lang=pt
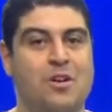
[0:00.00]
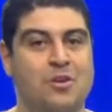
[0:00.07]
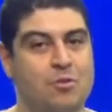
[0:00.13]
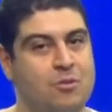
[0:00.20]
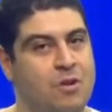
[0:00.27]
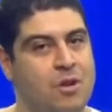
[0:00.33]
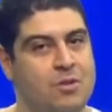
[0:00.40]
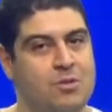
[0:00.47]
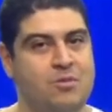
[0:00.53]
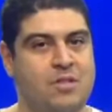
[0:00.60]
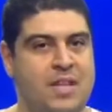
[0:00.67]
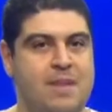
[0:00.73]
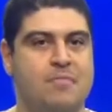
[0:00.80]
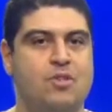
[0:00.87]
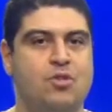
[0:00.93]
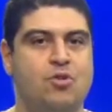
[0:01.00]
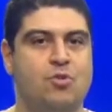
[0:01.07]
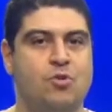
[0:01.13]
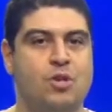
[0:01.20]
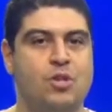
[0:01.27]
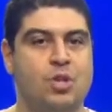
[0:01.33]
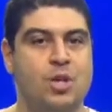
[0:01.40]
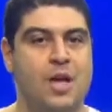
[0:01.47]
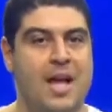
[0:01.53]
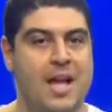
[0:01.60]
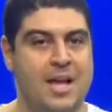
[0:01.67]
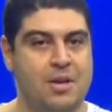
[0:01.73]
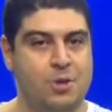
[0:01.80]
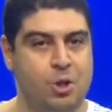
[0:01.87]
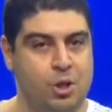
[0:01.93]
e o nosso tema de hoje
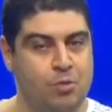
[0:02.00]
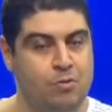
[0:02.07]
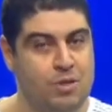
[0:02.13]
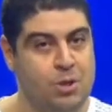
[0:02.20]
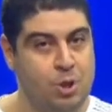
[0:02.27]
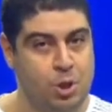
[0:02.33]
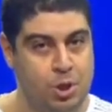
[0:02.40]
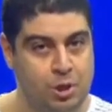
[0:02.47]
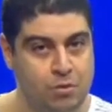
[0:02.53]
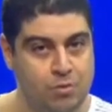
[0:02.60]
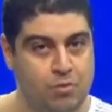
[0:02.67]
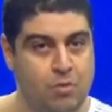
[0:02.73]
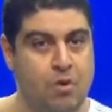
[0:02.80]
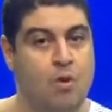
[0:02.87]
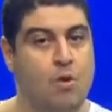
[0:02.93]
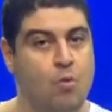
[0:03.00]
é Egito Antigo,